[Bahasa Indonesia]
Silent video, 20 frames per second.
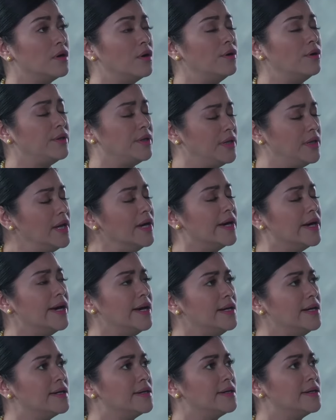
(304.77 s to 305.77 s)
Oh iya,
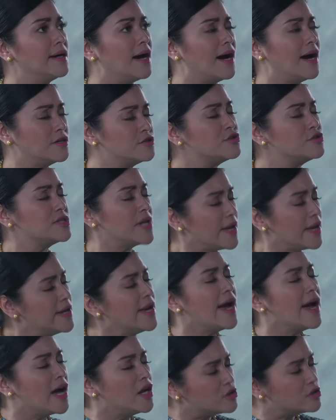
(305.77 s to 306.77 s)
harus
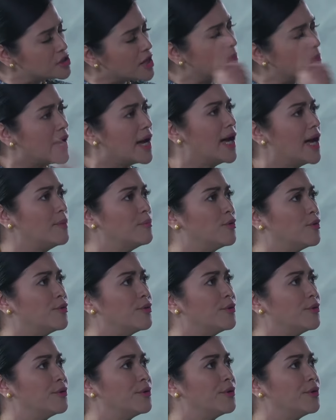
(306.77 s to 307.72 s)
tega kalau sama kamu.